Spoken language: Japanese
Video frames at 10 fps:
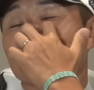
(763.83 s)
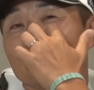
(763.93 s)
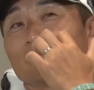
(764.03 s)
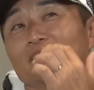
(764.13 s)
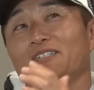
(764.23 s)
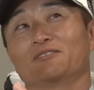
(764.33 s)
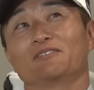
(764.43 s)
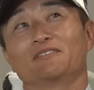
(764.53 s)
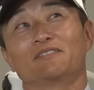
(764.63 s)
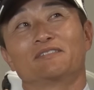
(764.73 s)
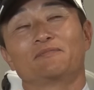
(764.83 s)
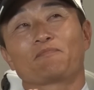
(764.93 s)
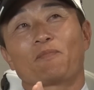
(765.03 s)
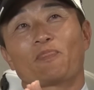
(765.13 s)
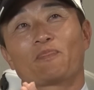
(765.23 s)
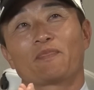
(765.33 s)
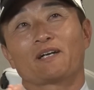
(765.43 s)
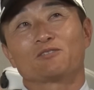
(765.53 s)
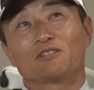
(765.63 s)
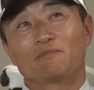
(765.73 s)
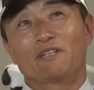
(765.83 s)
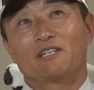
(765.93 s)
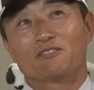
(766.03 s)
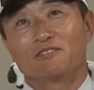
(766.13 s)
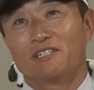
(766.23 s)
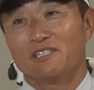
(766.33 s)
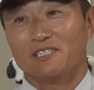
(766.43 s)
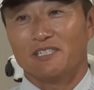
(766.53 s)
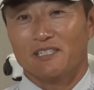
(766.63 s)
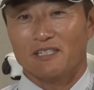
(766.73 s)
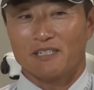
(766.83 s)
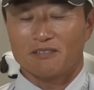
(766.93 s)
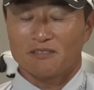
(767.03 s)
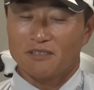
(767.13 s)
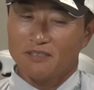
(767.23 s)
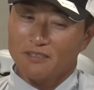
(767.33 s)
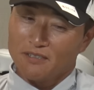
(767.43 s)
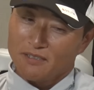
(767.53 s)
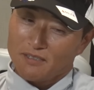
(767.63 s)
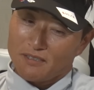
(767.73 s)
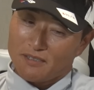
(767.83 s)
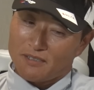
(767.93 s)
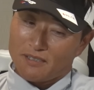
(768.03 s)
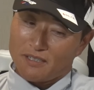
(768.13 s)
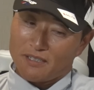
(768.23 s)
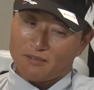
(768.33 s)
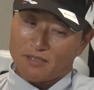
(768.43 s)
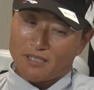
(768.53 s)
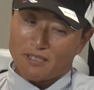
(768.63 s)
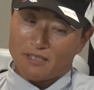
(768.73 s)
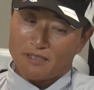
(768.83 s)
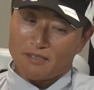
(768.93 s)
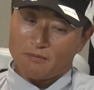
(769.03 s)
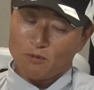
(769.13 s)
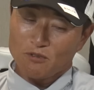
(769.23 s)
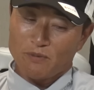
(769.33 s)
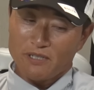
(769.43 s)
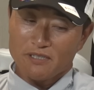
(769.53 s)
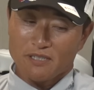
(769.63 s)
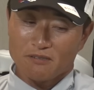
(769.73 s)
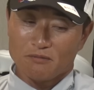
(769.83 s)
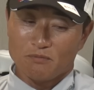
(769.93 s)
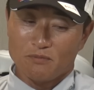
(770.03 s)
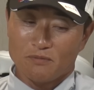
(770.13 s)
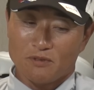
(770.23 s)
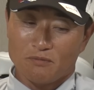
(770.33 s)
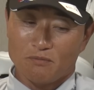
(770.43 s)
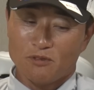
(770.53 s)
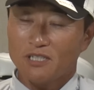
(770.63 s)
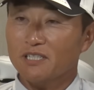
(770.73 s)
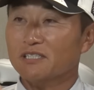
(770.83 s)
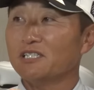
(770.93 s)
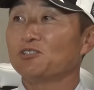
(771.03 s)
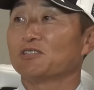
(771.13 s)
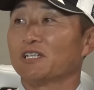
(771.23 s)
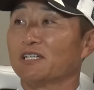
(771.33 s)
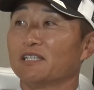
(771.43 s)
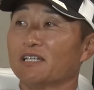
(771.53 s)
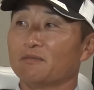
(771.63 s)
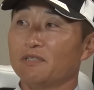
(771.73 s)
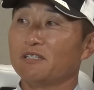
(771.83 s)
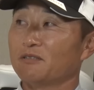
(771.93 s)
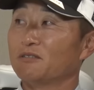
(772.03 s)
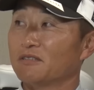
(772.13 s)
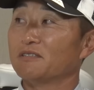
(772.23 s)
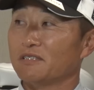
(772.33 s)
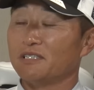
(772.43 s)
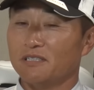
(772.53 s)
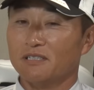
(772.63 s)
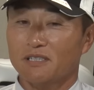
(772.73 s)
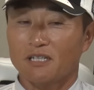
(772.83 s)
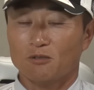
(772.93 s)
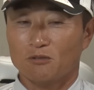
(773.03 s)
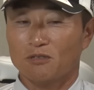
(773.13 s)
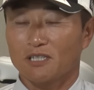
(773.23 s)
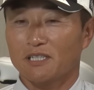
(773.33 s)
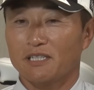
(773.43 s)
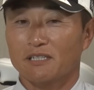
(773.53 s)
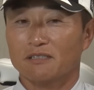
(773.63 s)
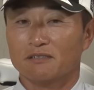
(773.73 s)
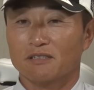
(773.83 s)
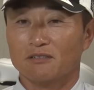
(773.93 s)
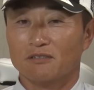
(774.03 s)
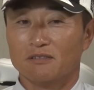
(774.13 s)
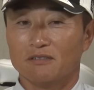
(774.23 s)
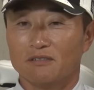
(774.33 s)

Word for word: うですね、うん、あのなんかその今野球の話でやったんだ、うん、えっ、ー、とね元ベイスターズの村田選手かななんか右の大砲の方いたんですけど、